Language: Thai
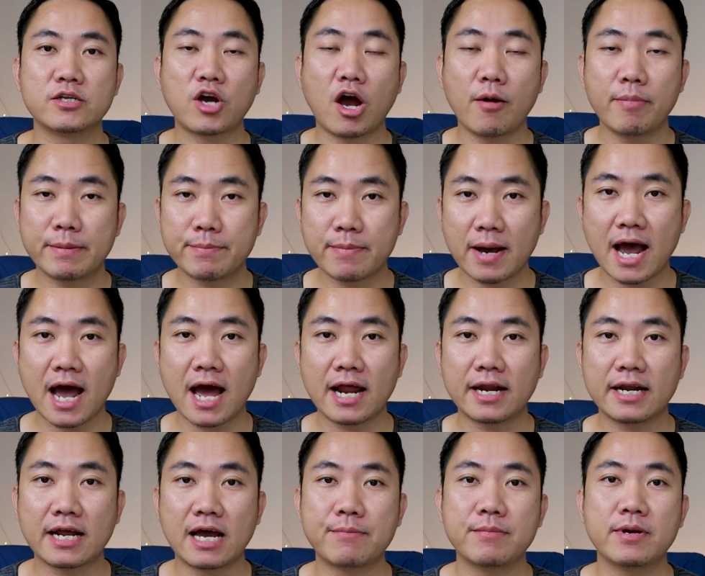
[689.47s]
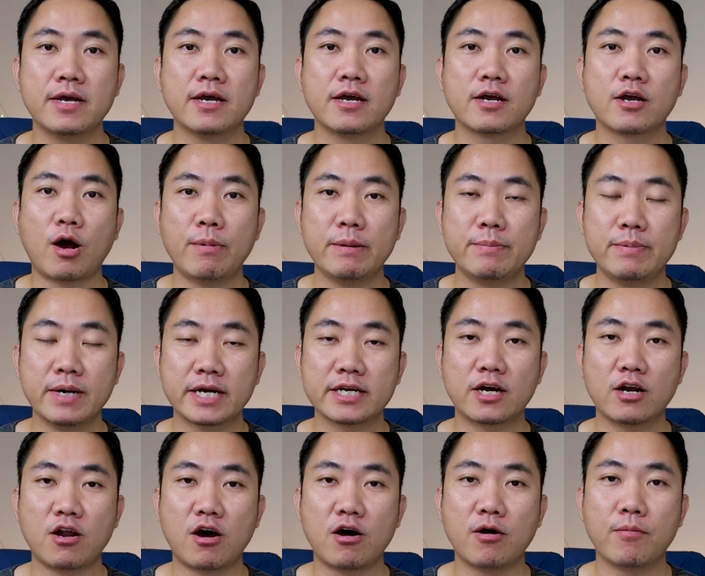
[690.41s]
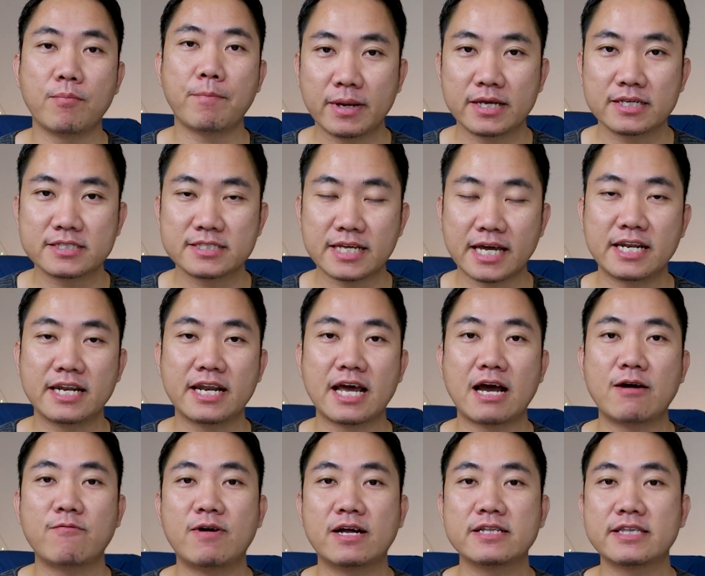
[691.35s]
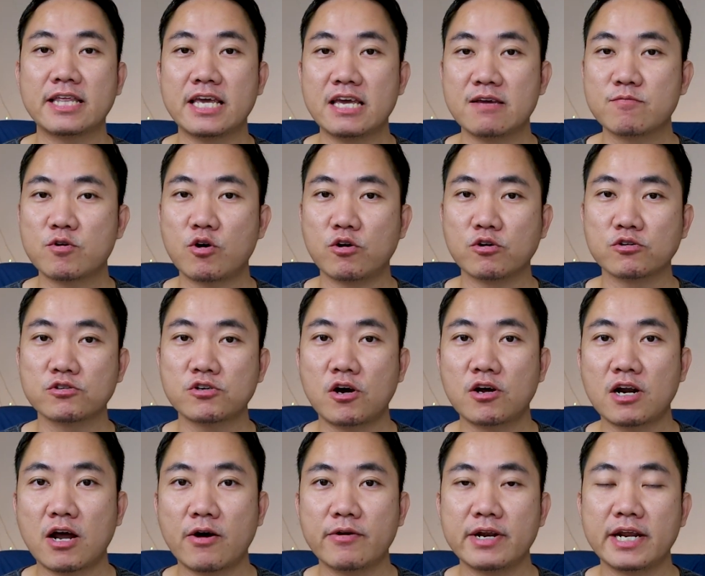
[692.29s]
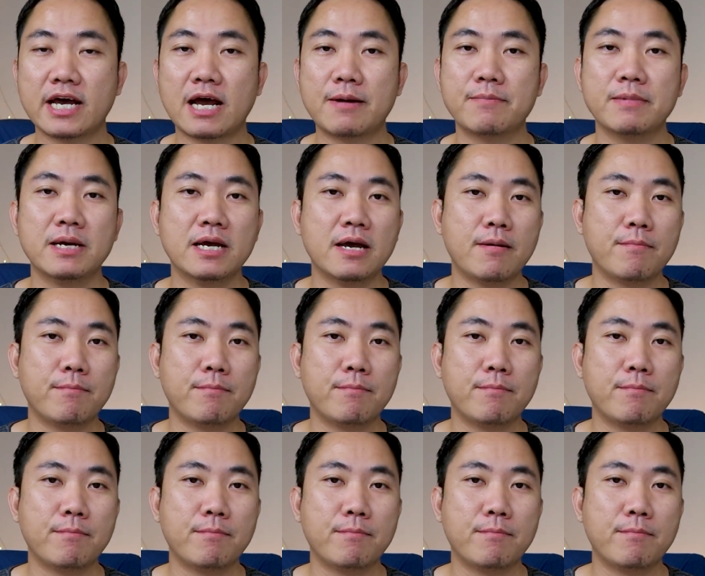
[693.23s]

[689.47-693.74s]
ข้อผิดพลาดนะครับเขาเพื่อนๆก็ลองไปเซตนะครับว่าธีมของช่องเราเนี่ยนะครับ